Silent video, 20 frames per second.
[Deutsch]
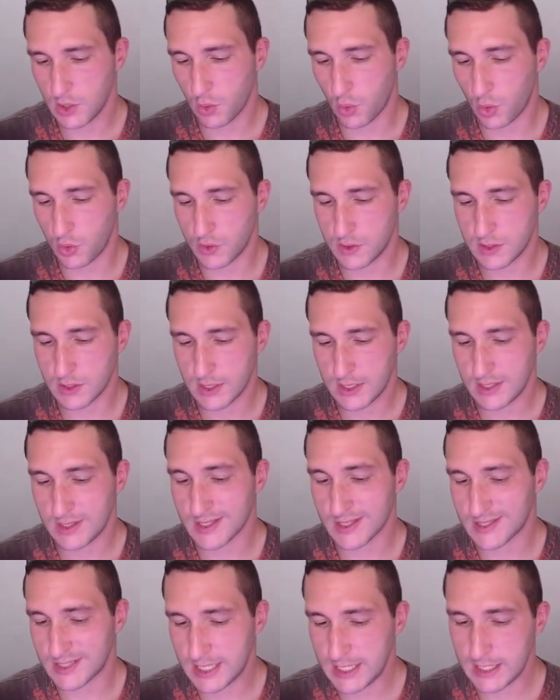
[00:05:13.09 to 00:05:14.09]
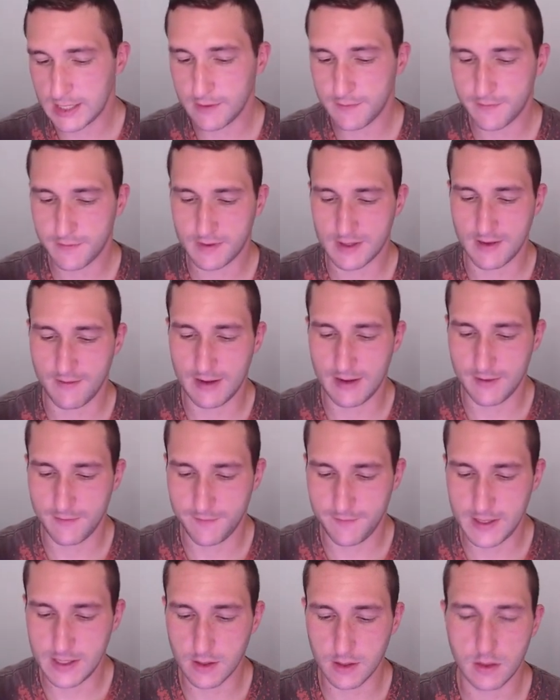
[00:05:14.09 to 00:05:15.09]
und das Tief der Welle
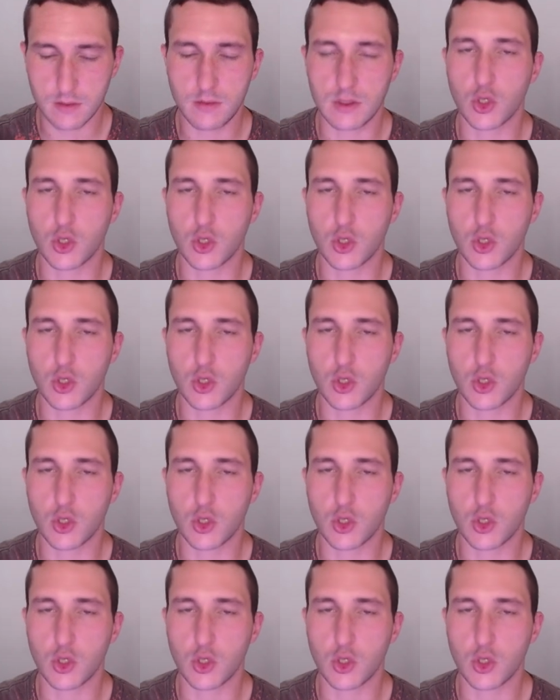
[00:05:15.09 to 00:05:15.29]
4,